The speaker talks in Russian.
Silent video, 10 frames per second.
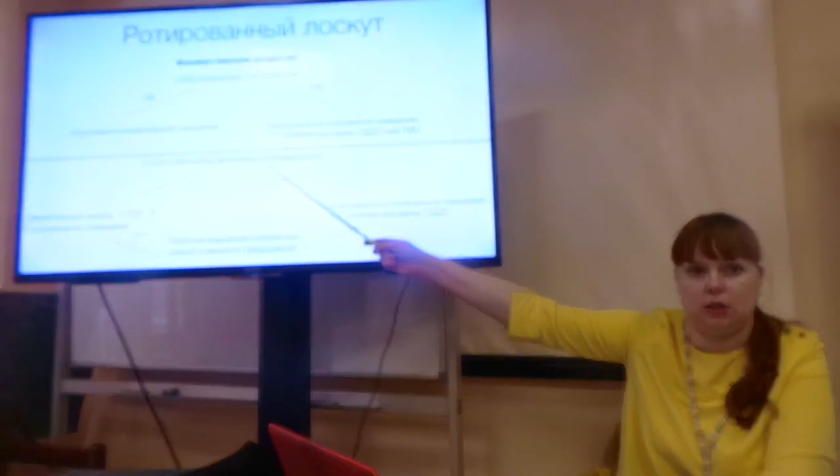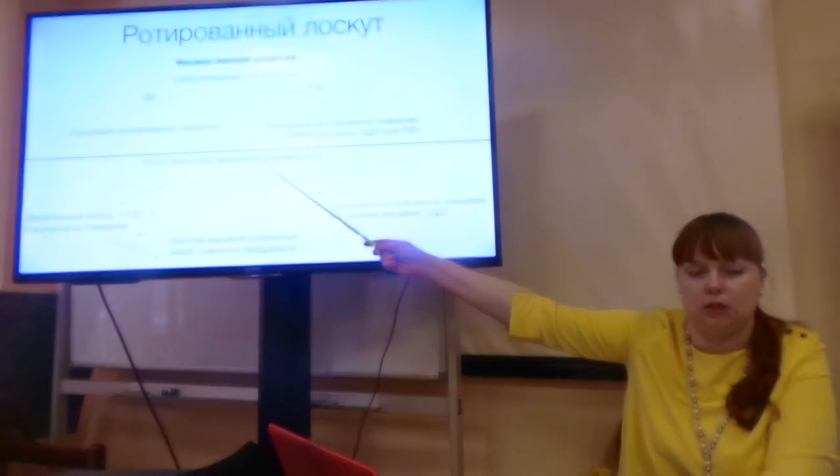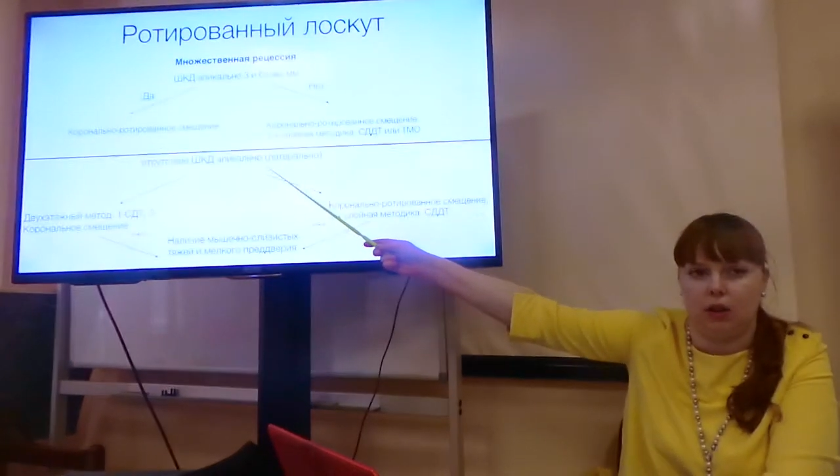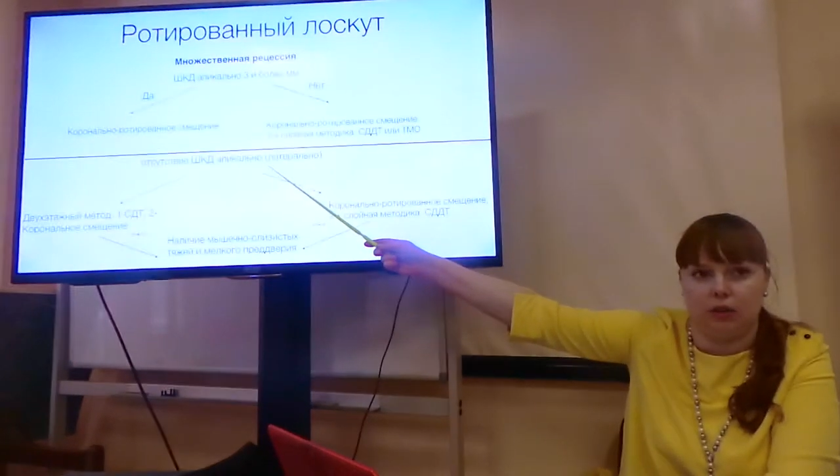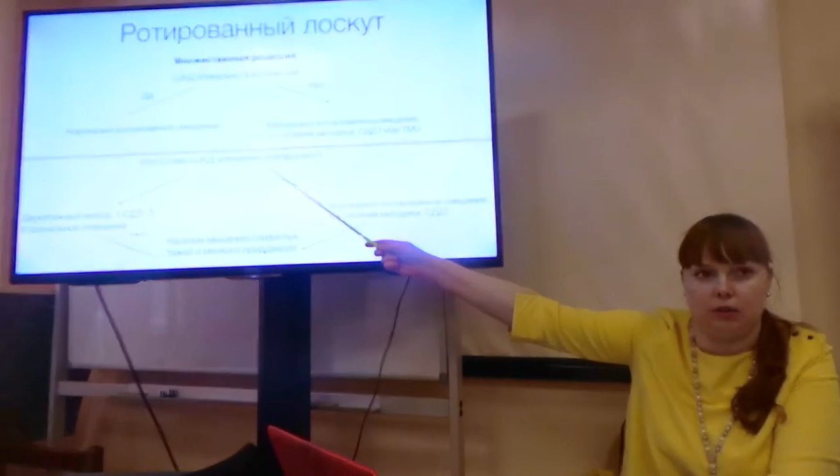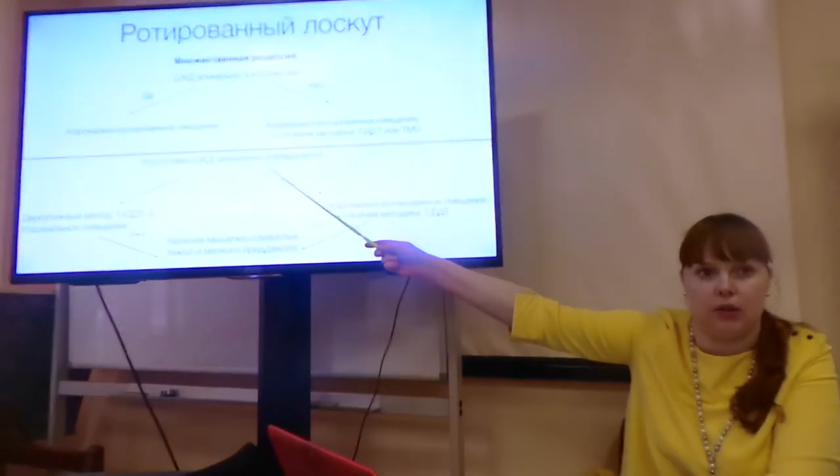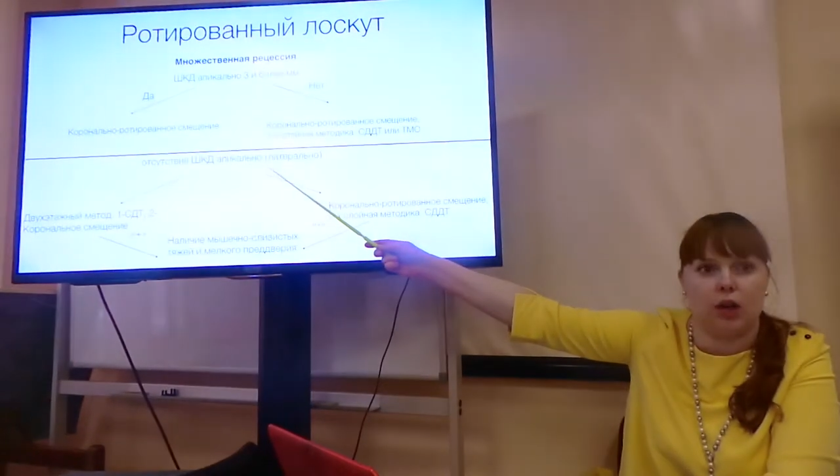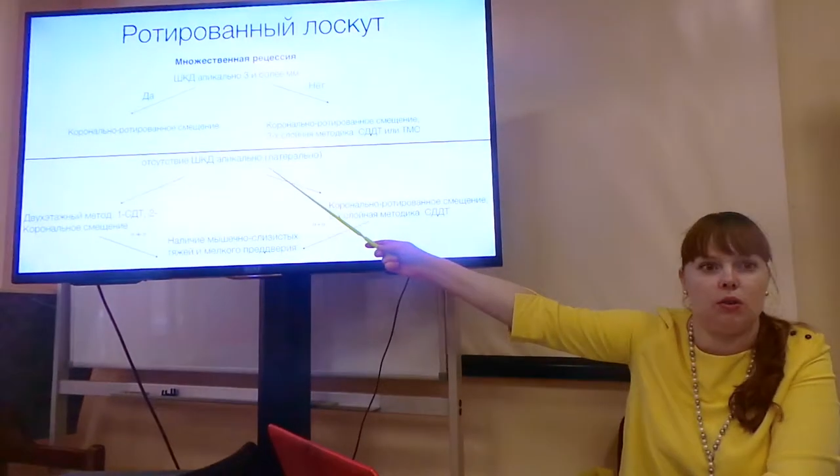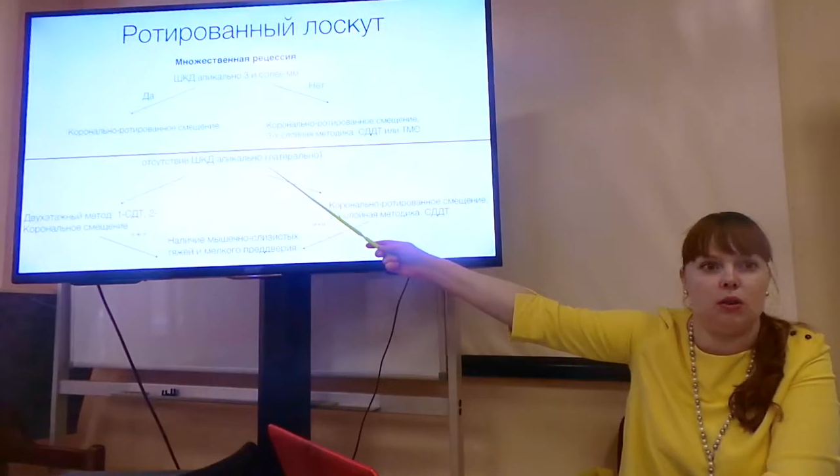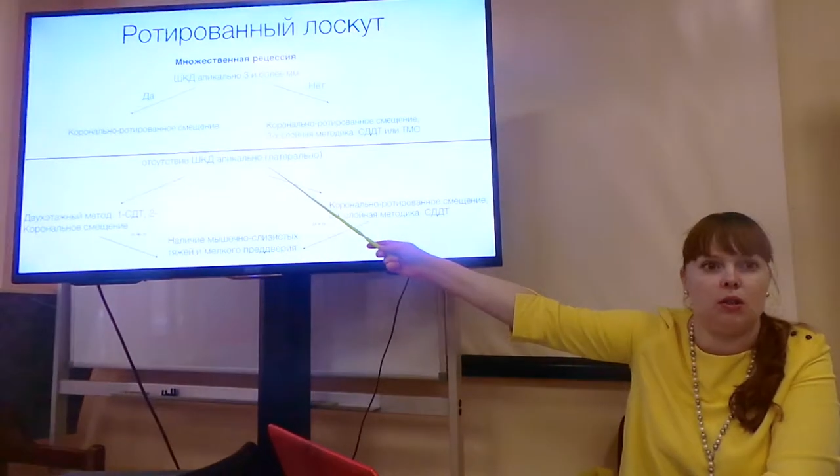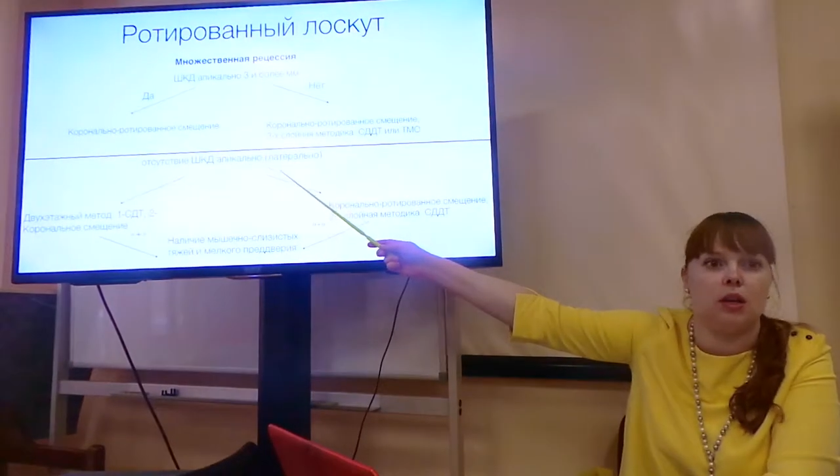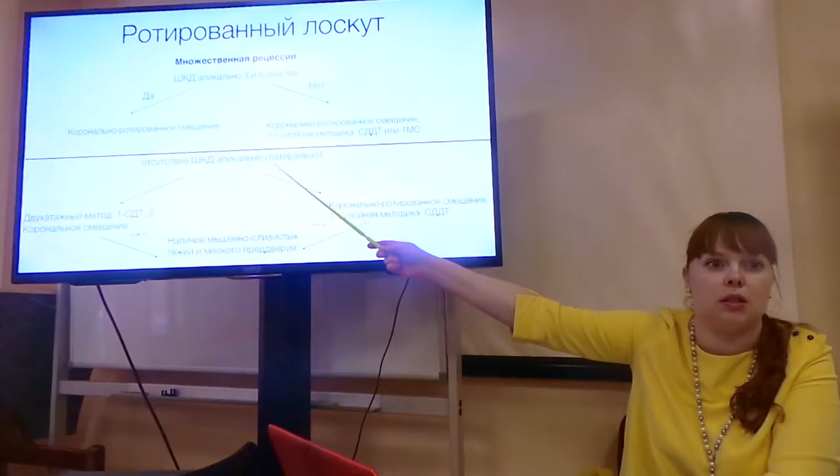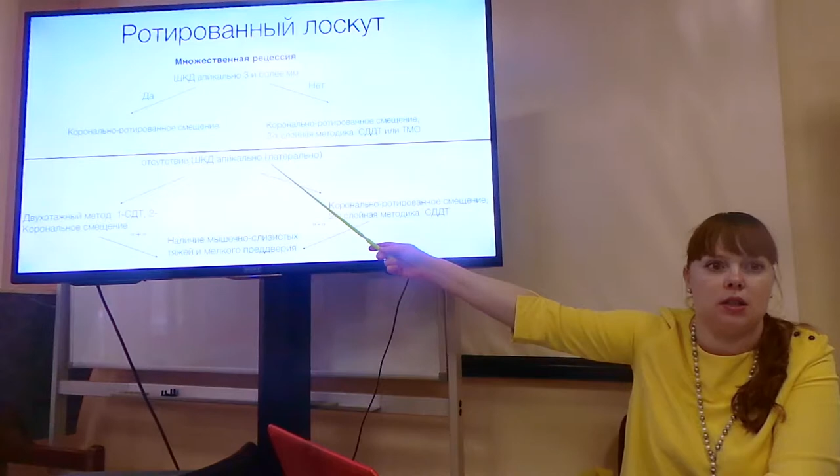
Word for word: ну, как это второй класс,